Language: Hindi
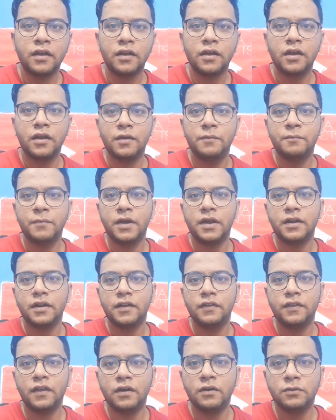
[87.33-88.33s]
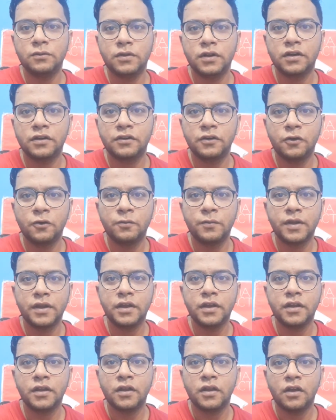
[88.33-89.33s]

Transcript: मैं रहता हूँ लखनऊ में